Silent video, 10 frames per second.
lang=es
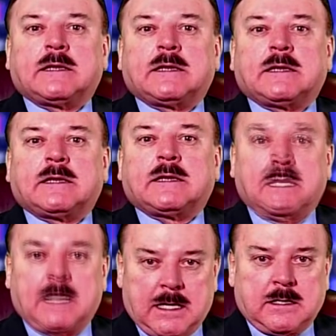a
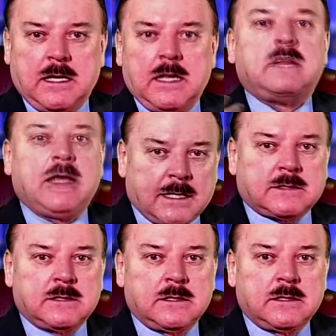tener
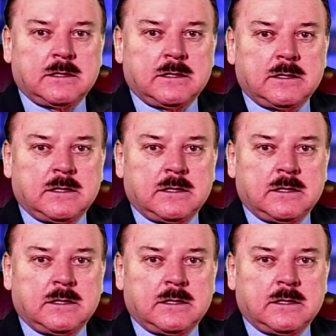ideas,